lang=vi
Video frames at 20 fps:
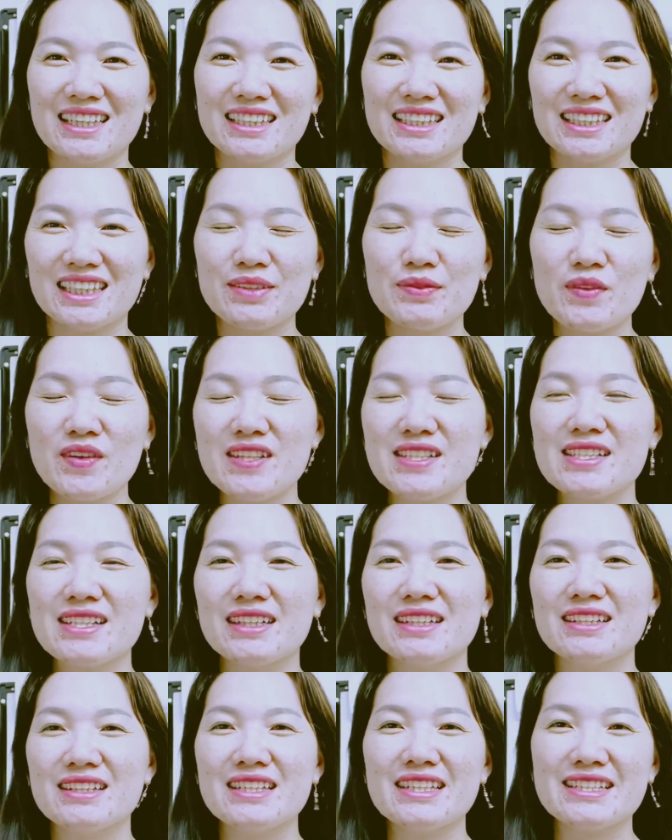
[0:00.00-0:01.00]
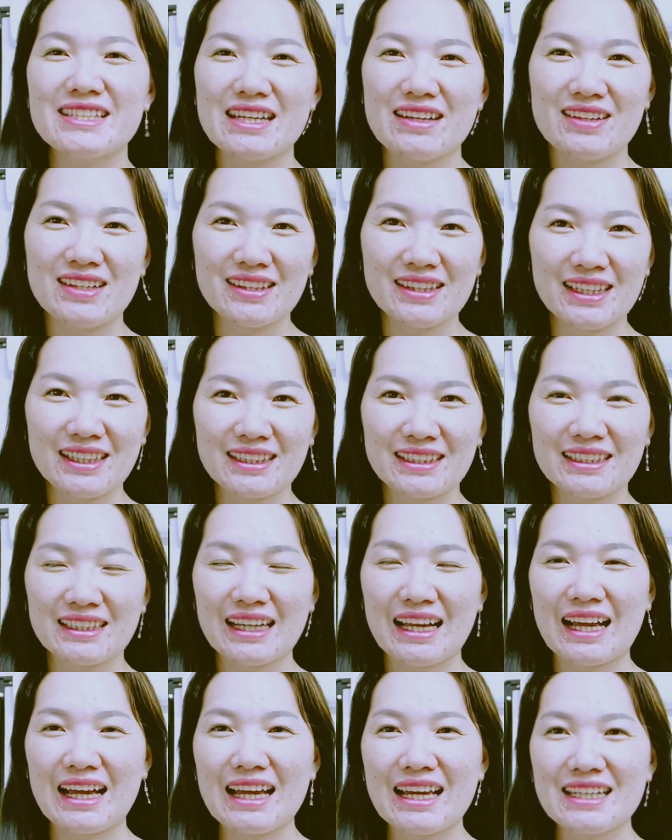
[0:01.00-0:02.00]
Kim Thúy xin gửi lời chào đến tất
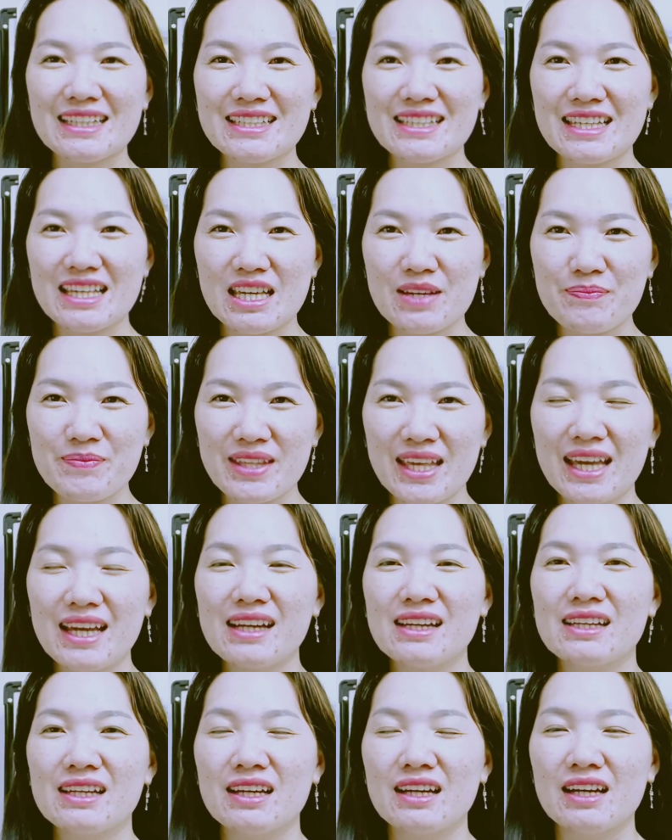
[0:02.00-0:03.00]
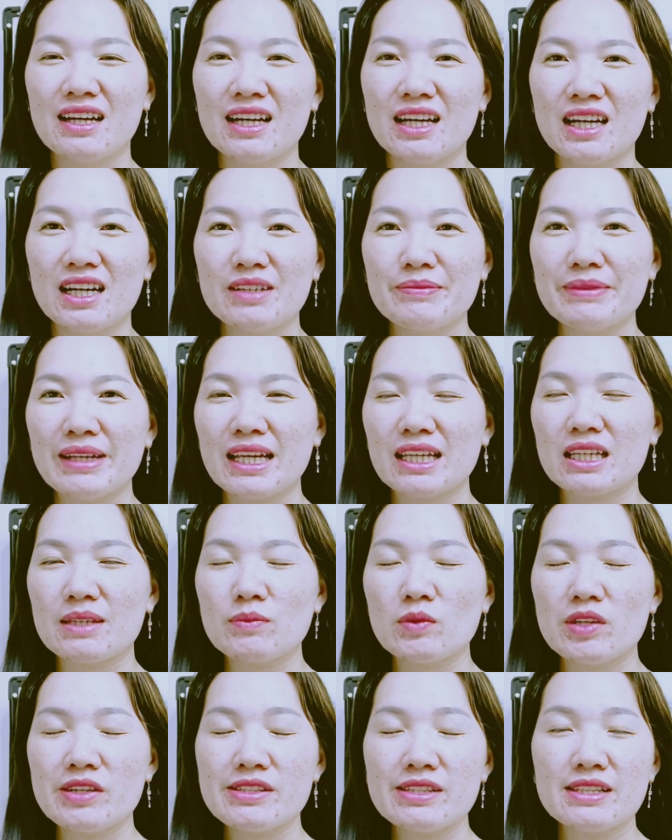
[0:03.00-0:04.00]
cả anh chị em nha Hôm nay Kim
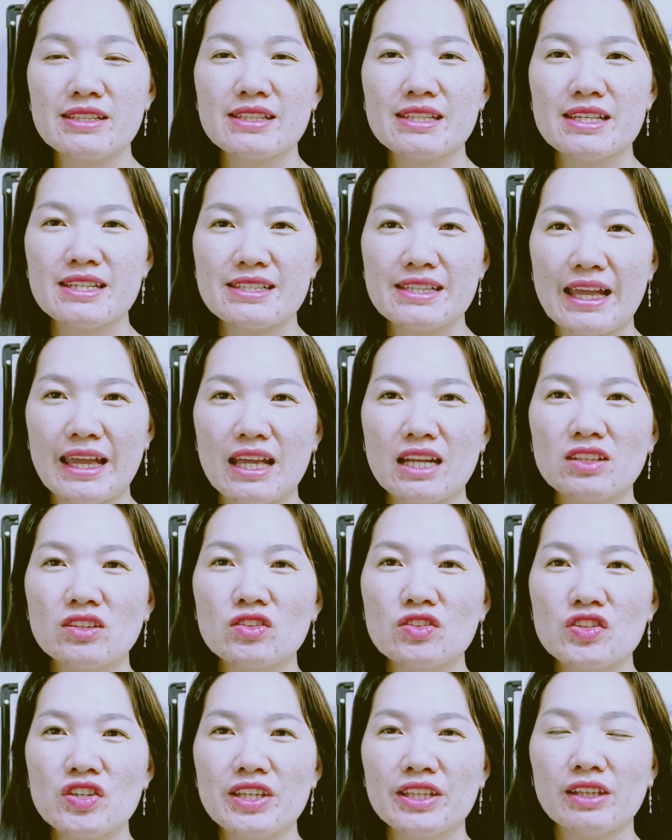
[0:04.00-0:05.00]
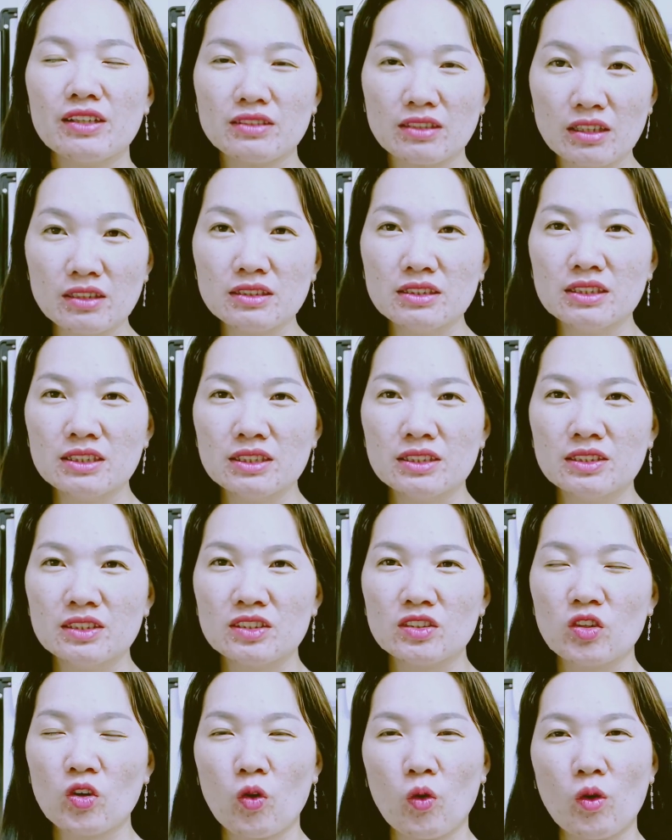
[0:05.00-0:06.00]
Thúy xin chia sẻ tư duy thứ tư
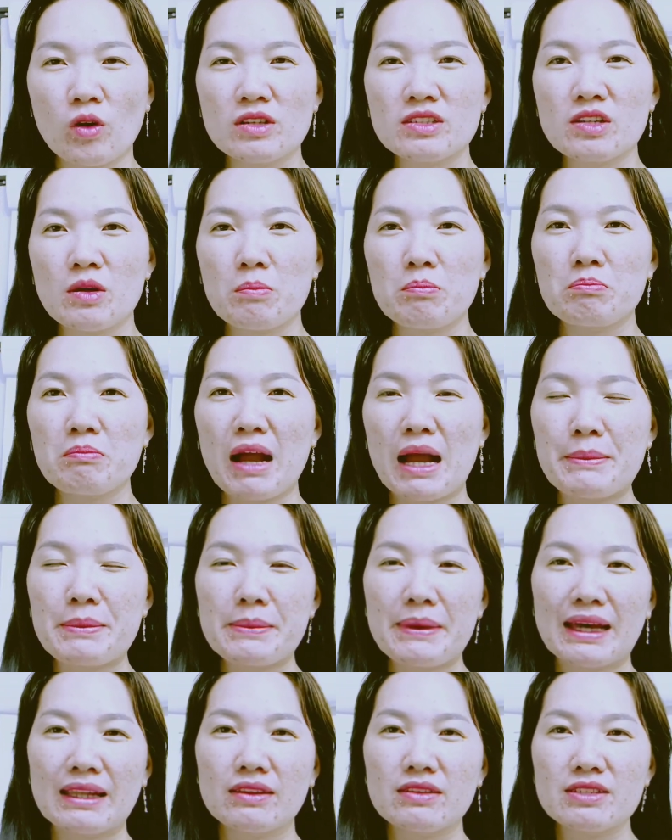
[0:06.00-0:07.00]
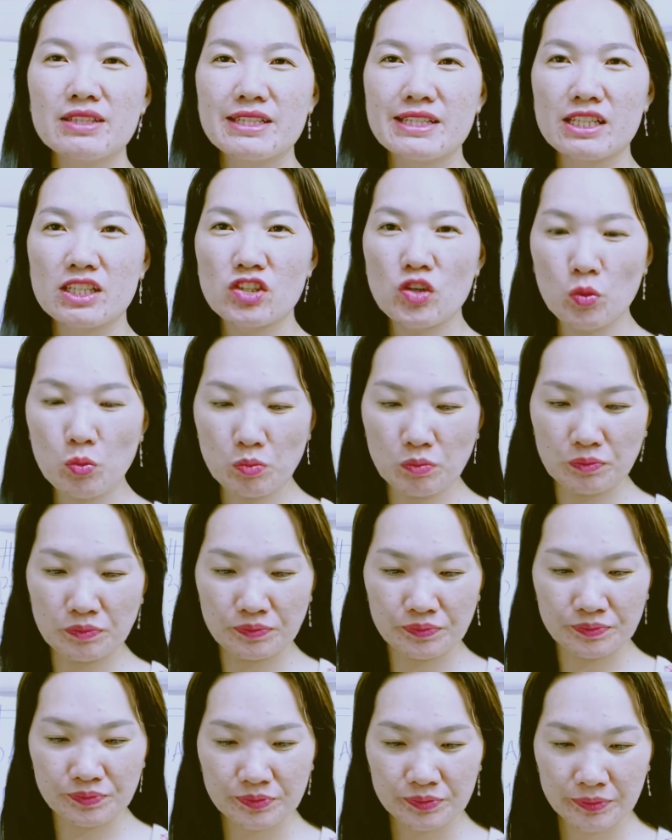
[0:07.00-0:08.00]
của trong 33 tư duy xuất chúng
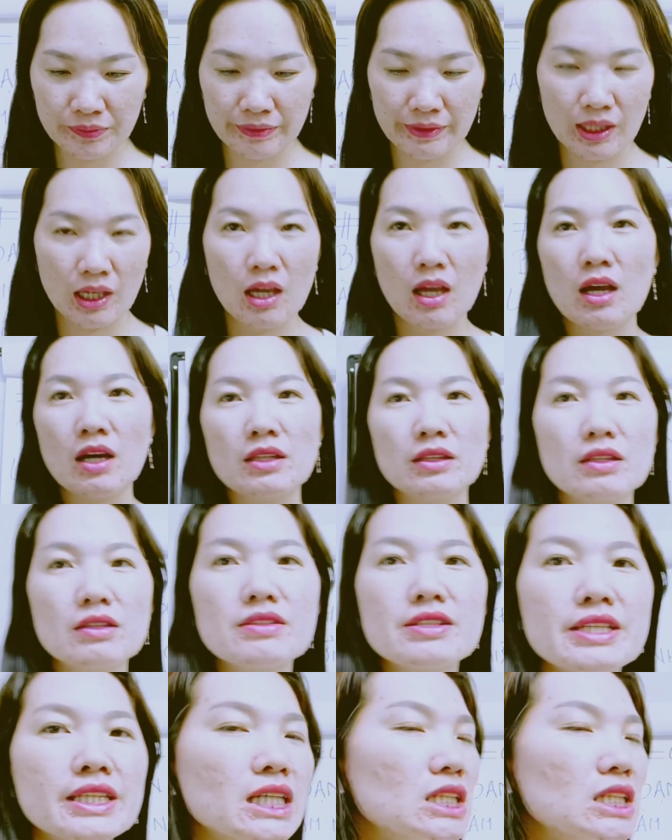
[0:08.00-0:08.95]
Tư duy thứ